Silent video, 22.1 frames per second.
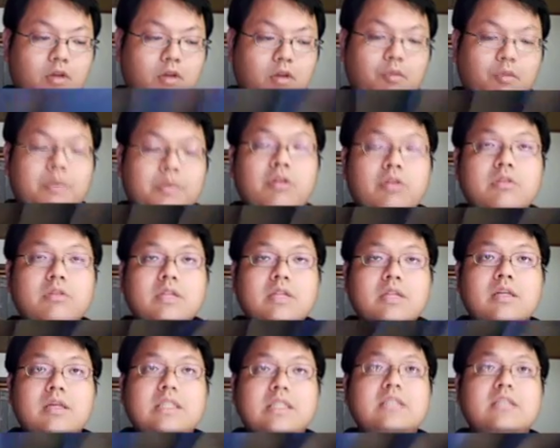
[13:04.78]
我们都
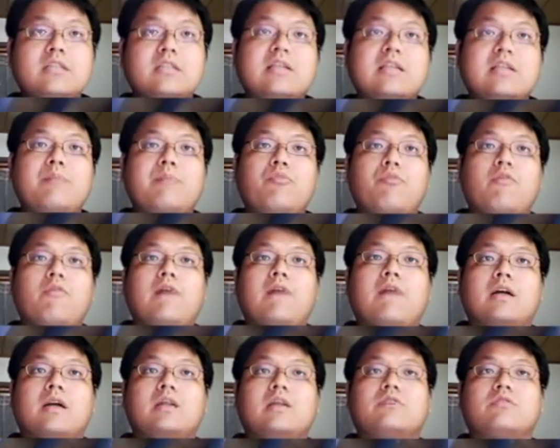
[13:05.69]
任意的在模
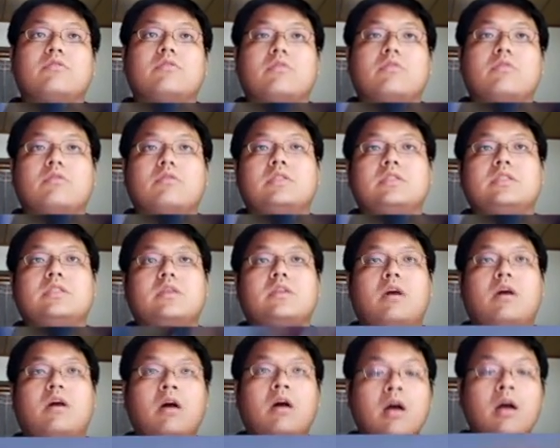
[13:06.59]
仿各种东西
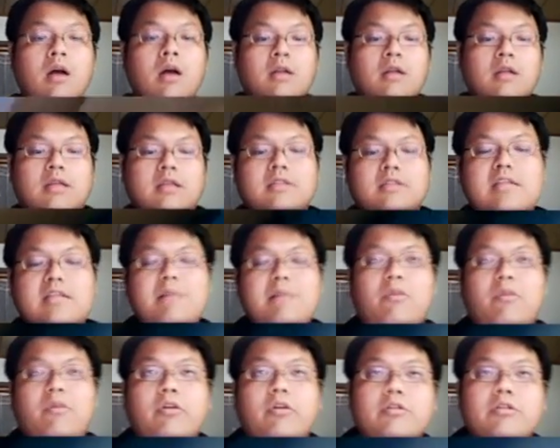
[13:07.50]
哈，但是在
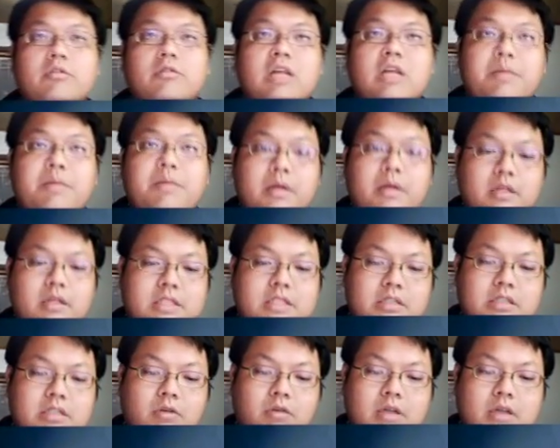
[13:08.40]
某一种特别的
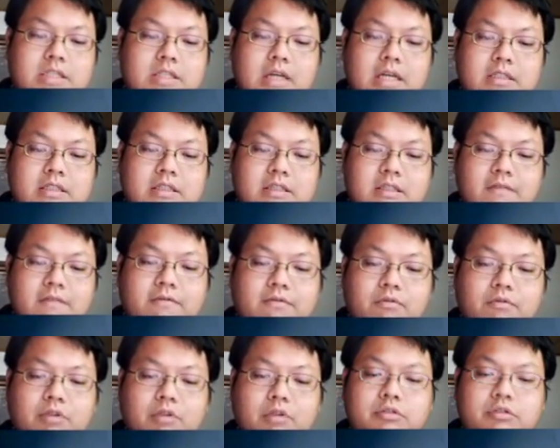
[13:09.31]
情况下，政
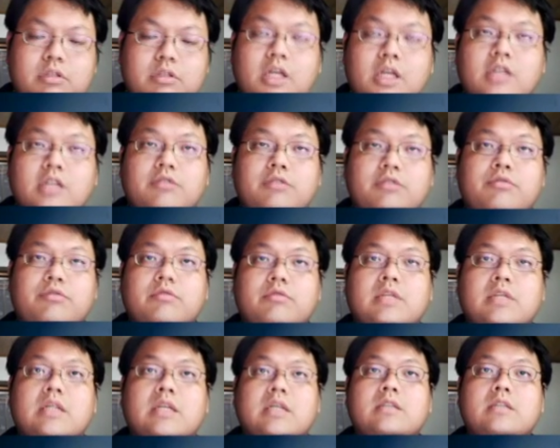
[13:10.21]
府会去特许
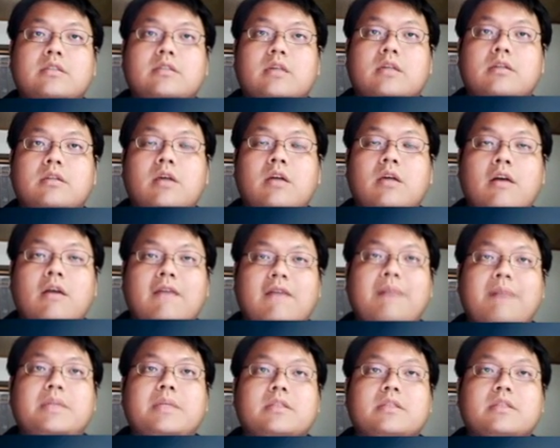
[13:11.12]
这个人
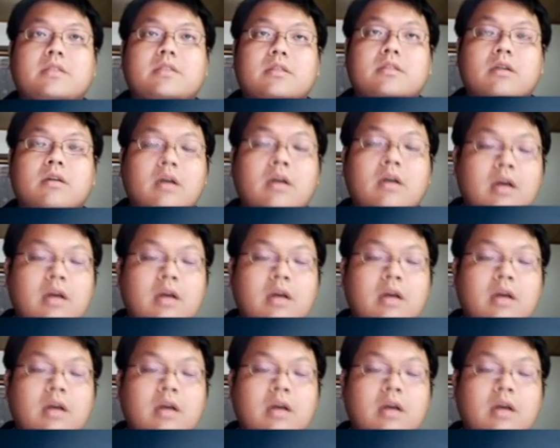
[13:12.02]
发明者，